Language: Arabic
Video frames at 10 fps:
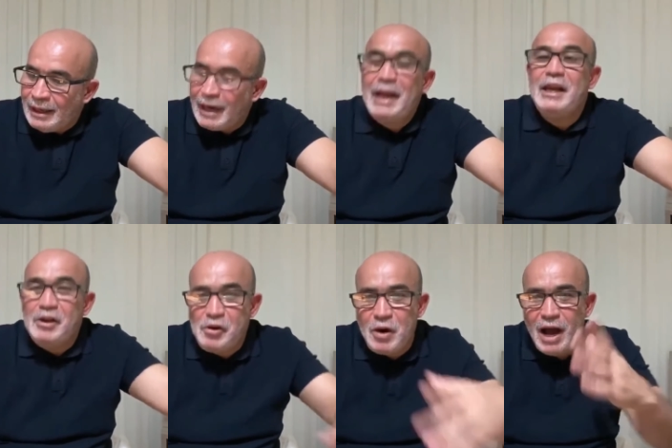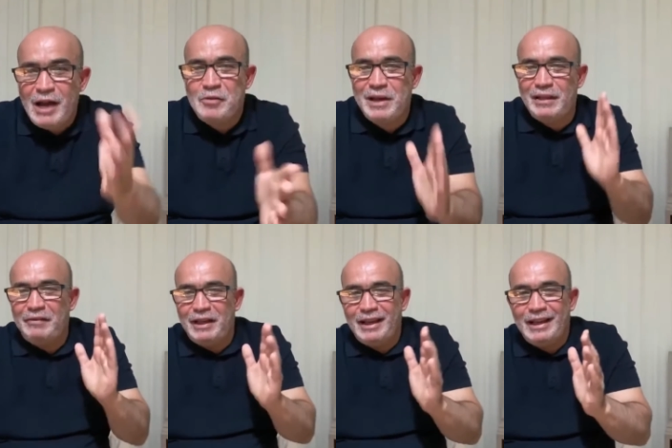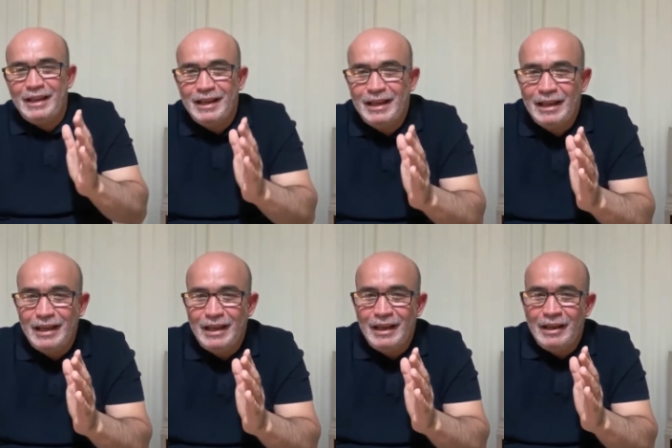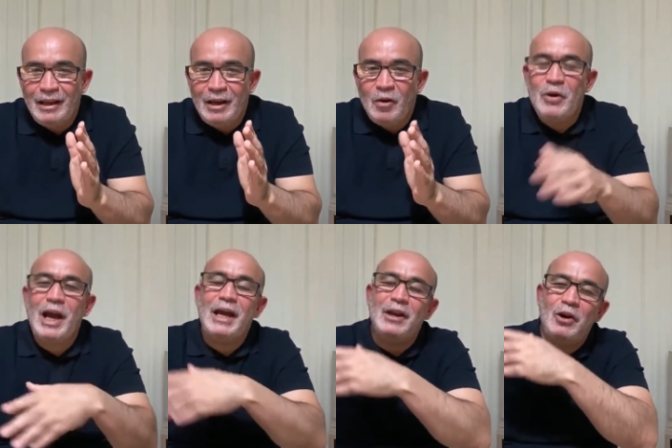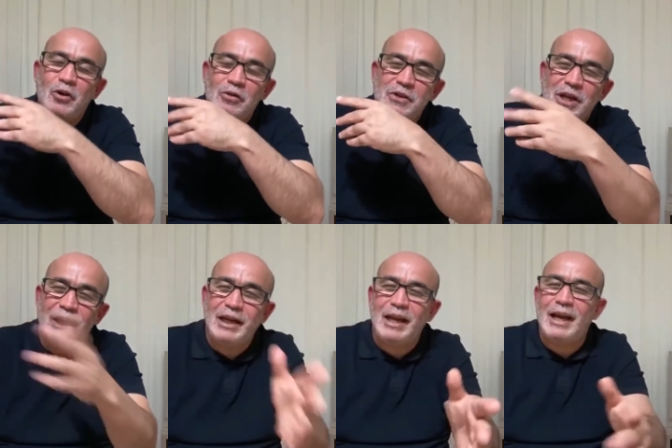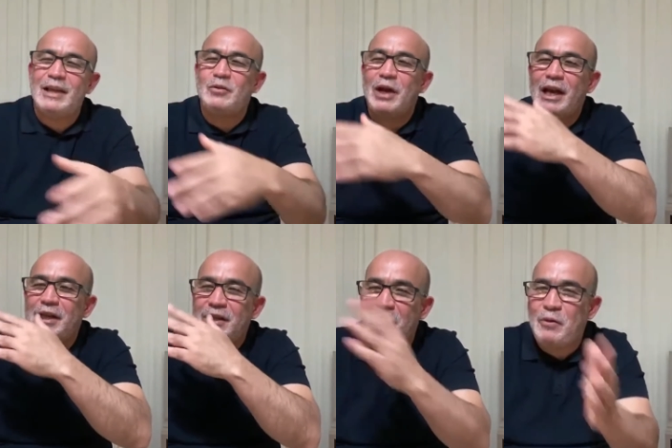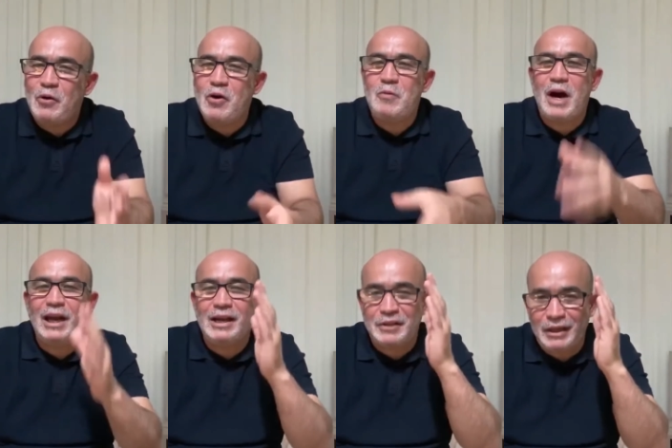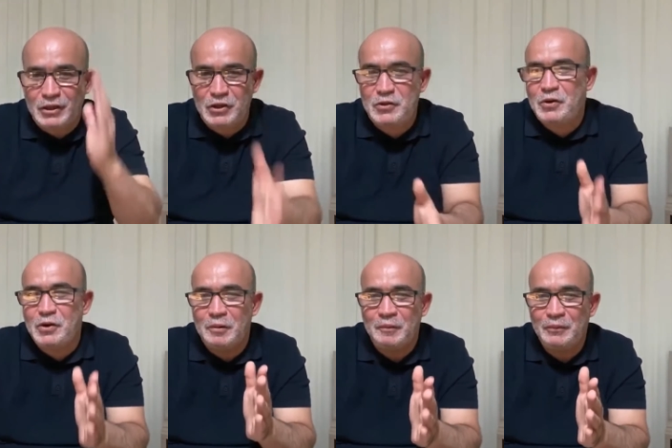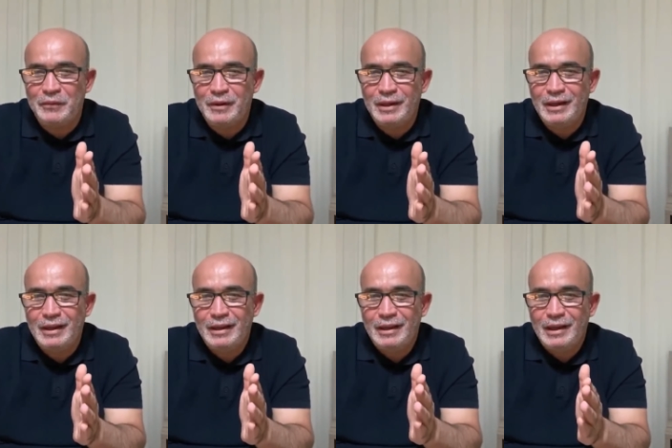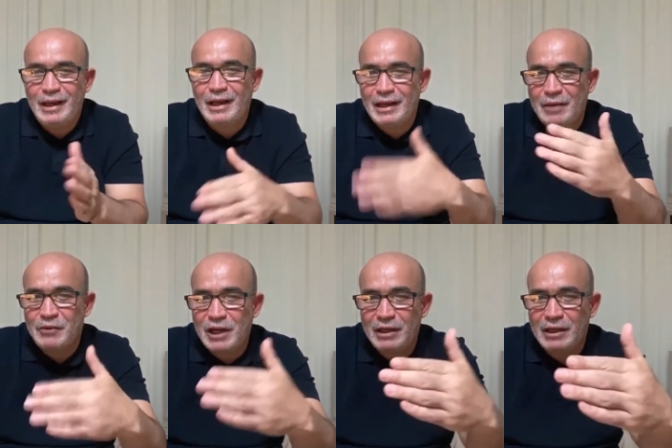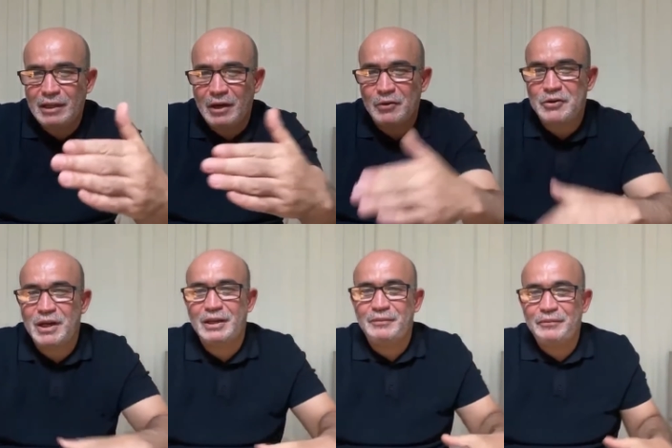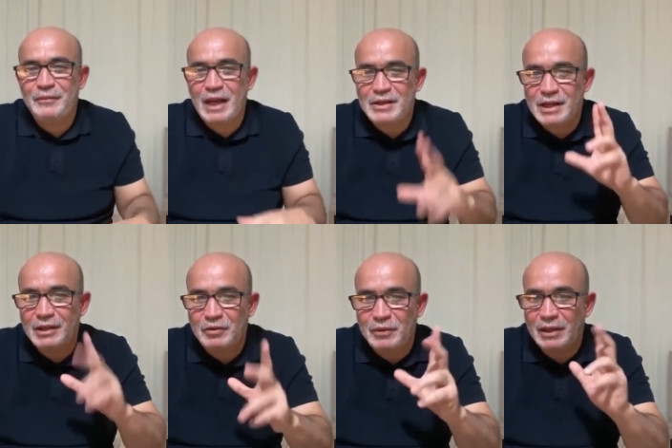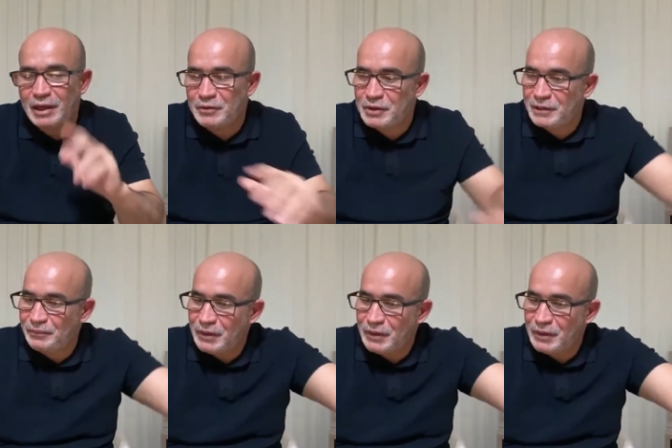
راح ينحوها لهم هذه الفيلا وراح ينحوا لهم الشركات وراح يتابعوهم وعلى الأرجح يسجنوهم لكنهم جايين تدرجا هاي جايتهم تدرجا